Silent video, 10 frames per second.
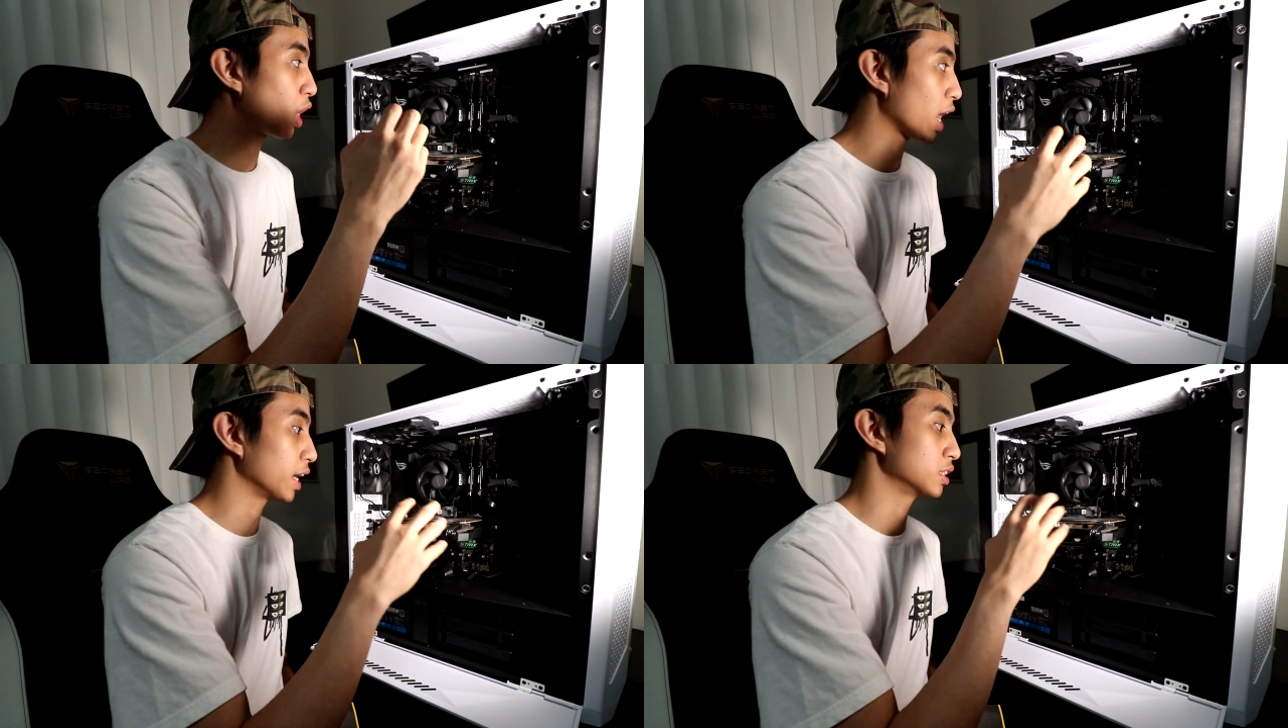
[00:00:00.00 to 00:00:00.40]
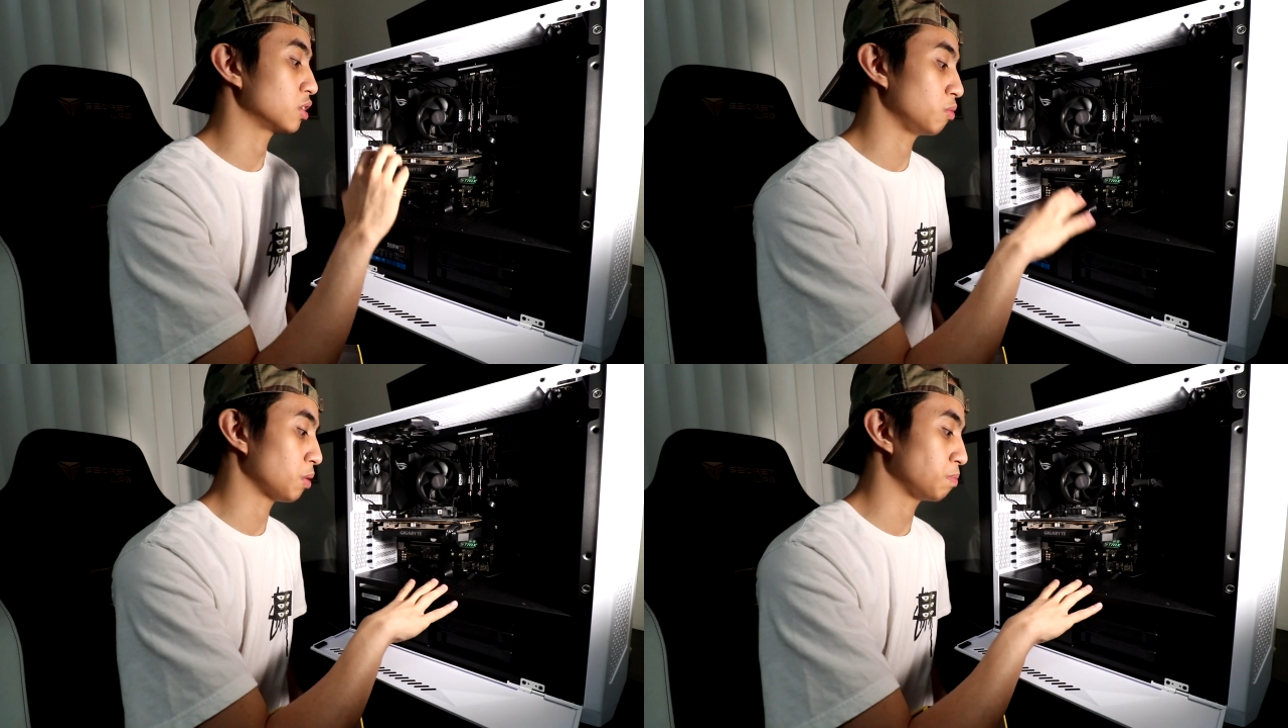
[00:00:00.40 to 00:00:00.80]
hangin sa
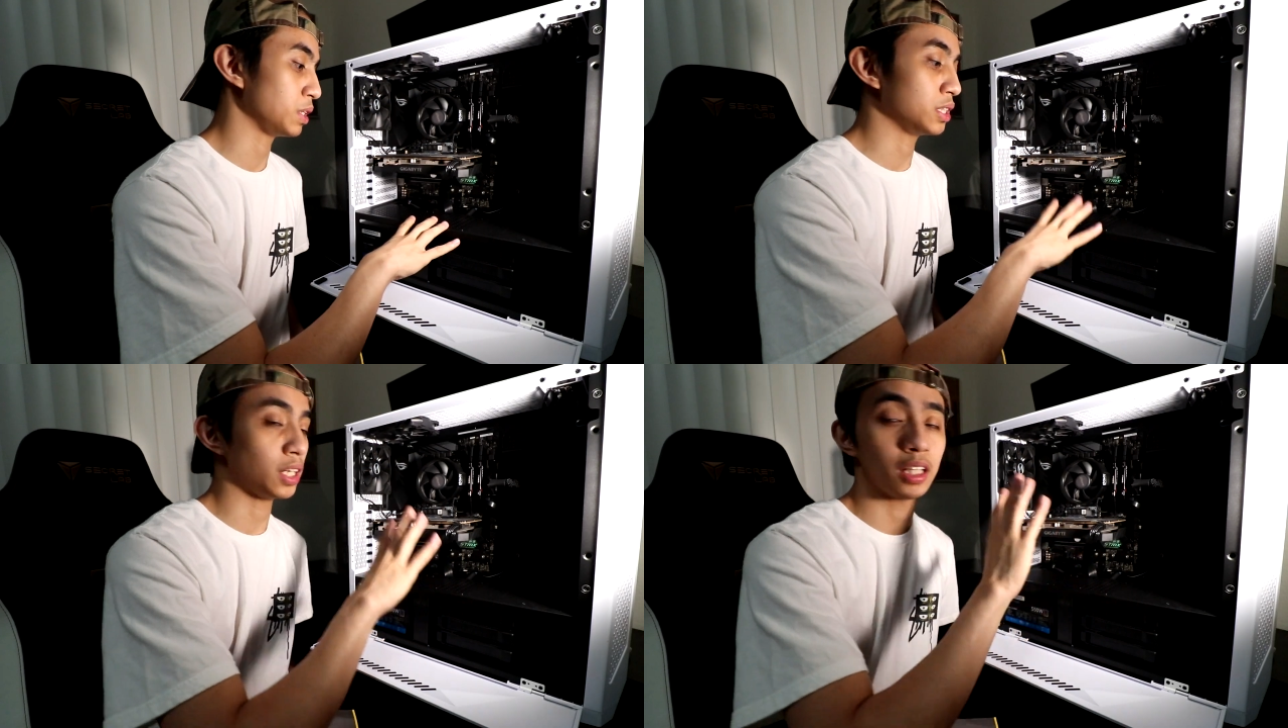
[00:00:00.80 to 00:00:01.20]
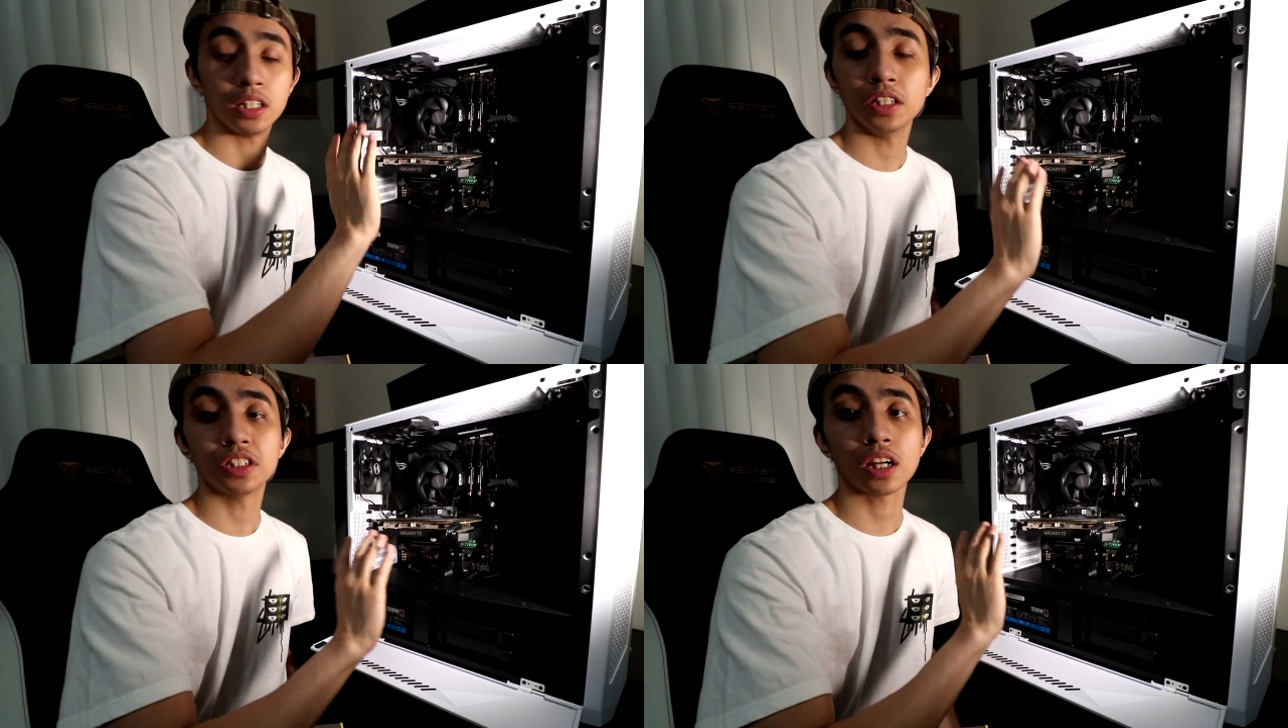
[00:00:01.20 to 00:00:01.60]
loob ng PC and
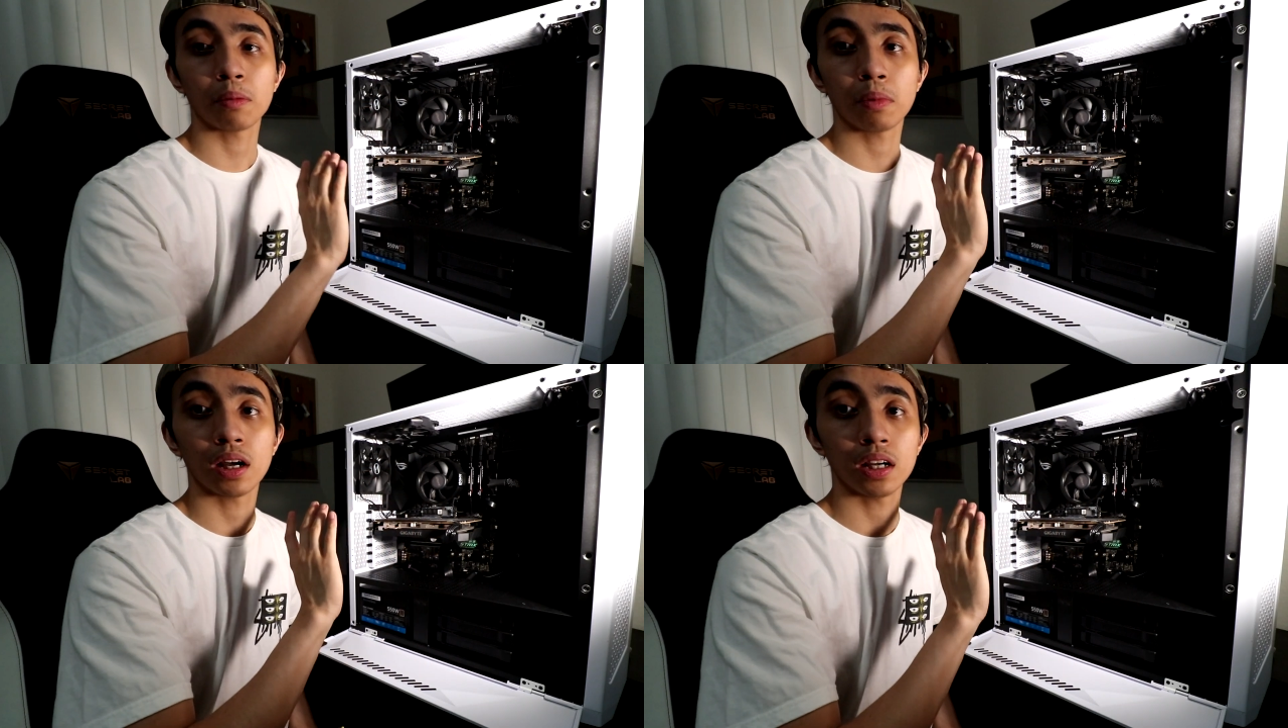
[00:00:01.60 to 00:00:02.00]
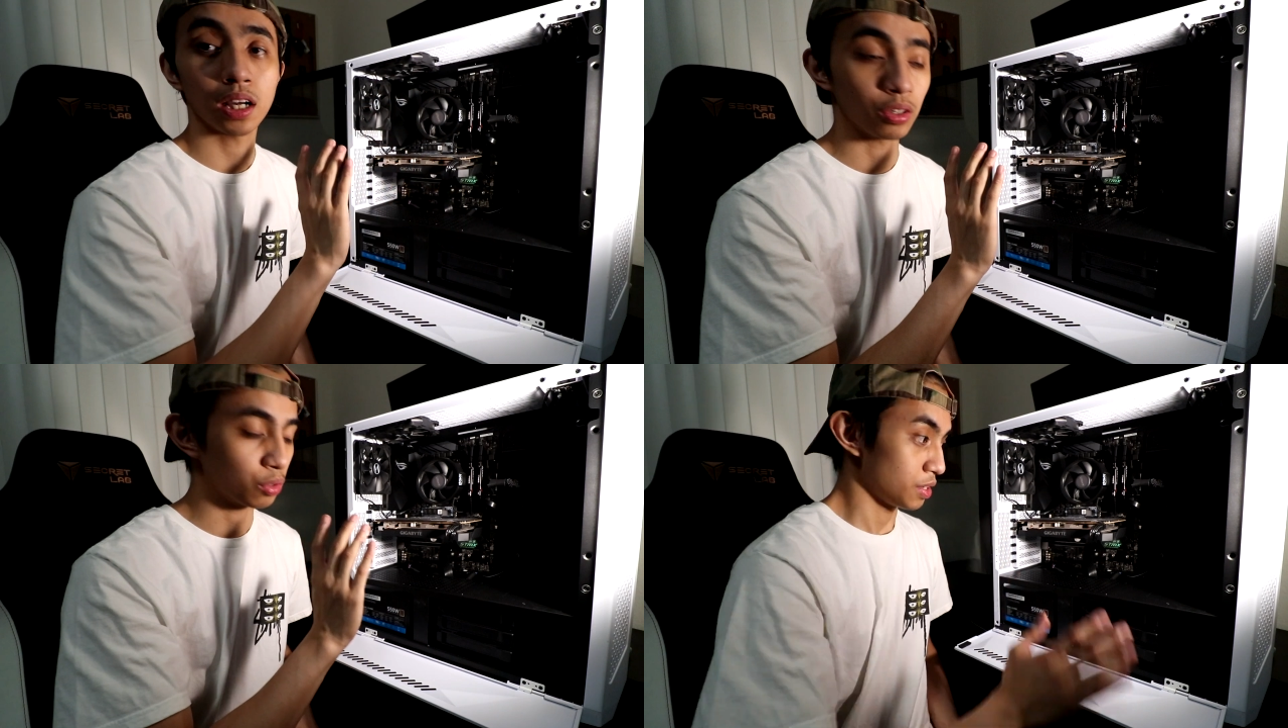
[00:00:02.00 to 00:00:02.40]
hindi siya mag
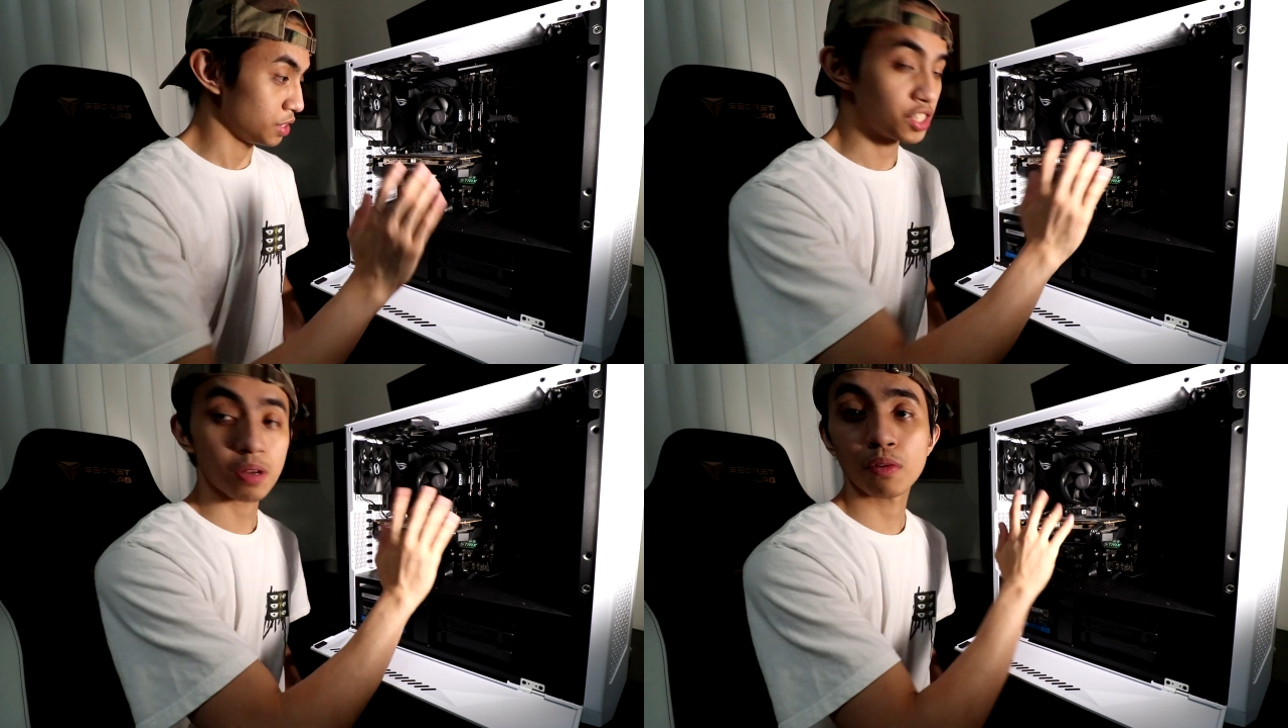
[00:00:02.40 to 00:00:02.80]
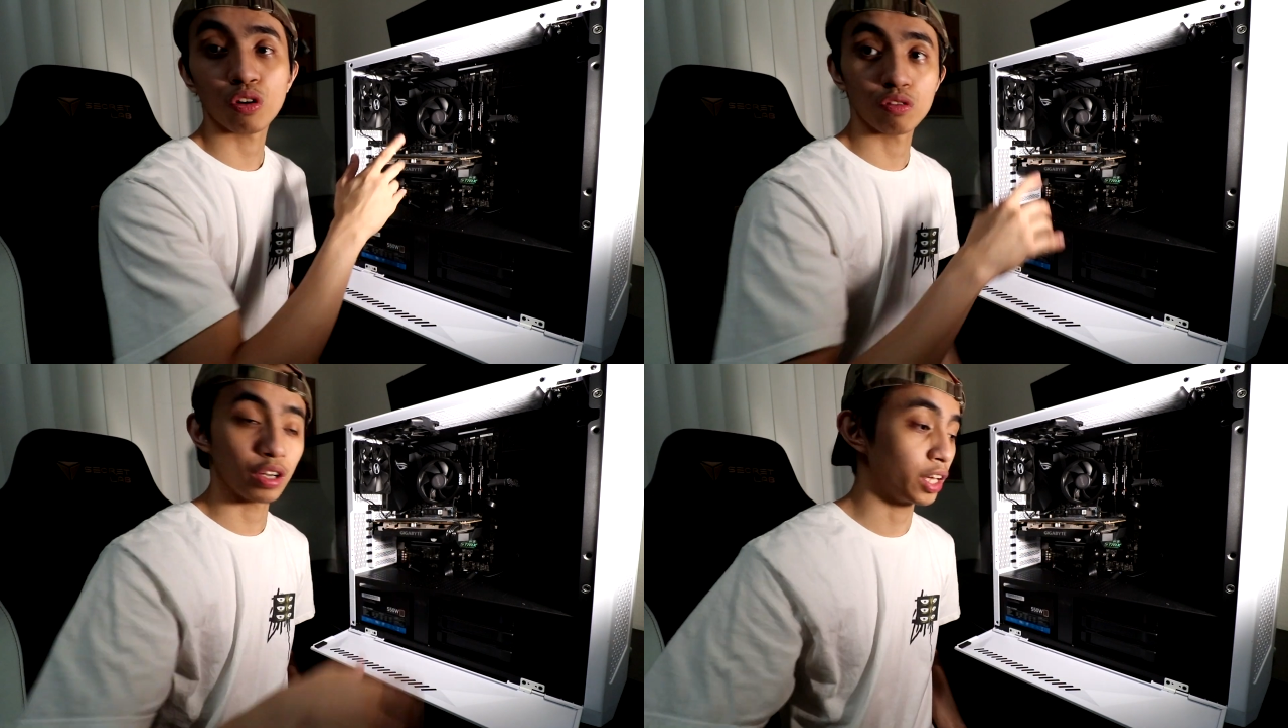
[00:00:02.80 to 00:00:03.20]
ano, hindi siya
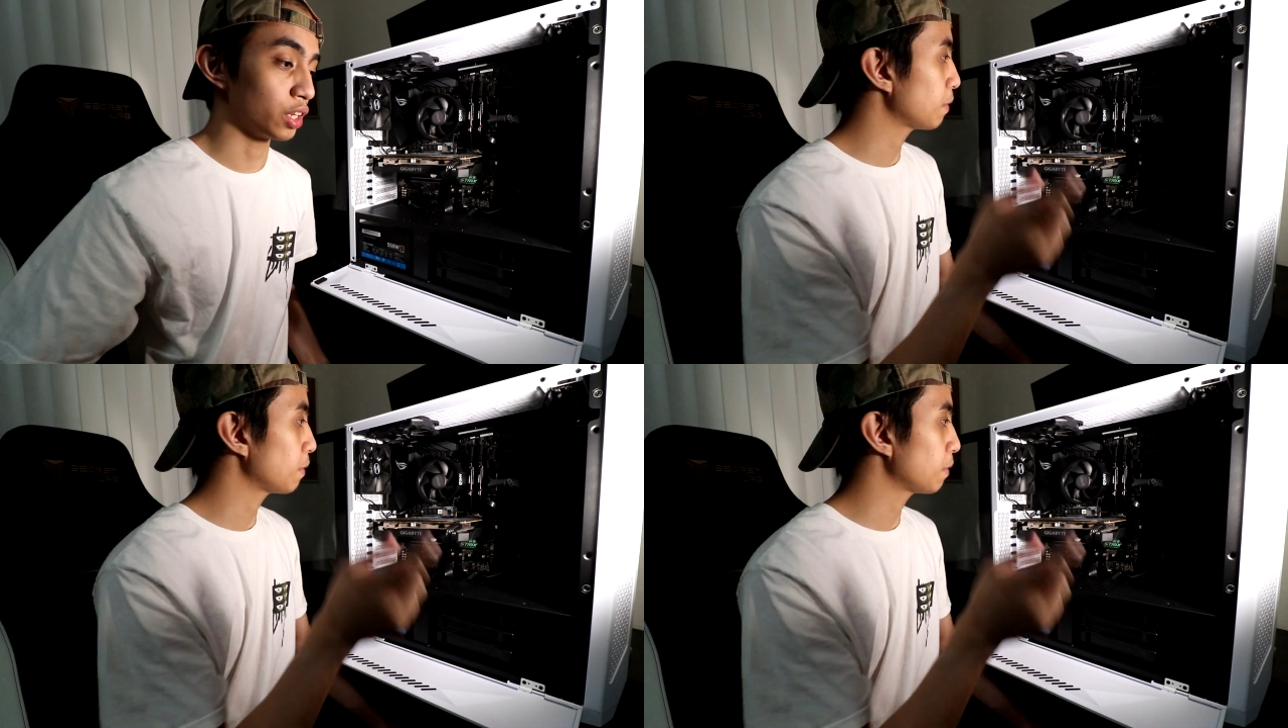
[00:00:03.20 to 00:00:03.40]
ma-overheat.